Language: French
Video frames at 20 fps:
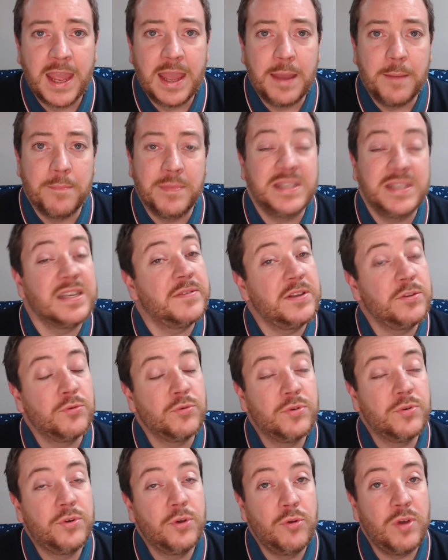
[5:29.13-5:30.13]
Mais ça fait
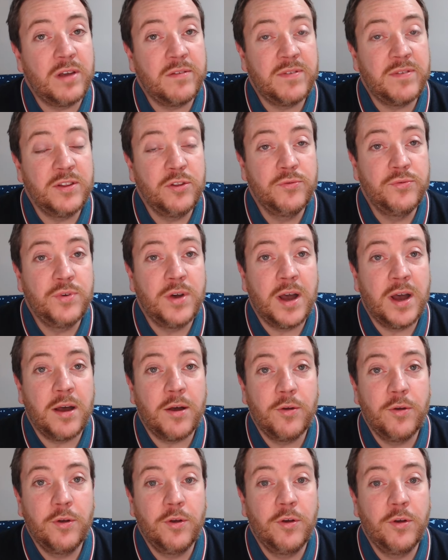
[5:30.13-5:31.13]
donc que le Havre va
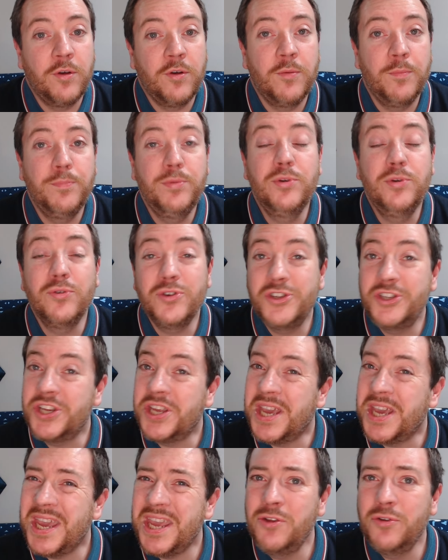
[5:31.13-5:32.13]
devoir
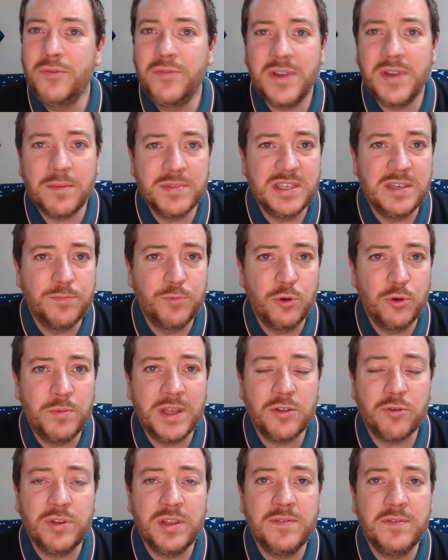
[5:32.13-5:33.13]
piocher, innover un petit peu,
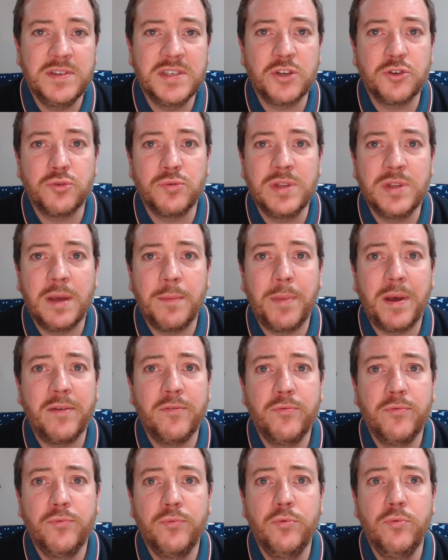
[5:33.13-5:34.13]
mettre des visages qu'on n'a pas
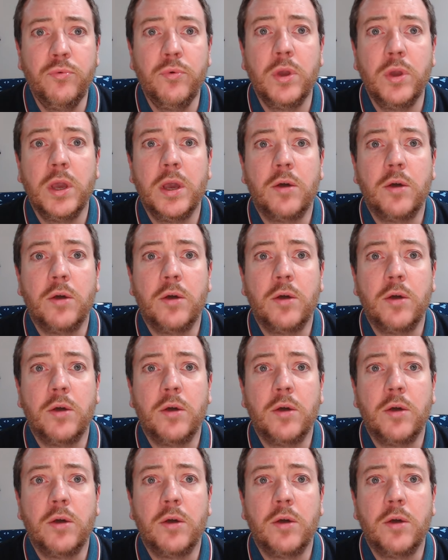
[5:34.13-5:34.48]
vus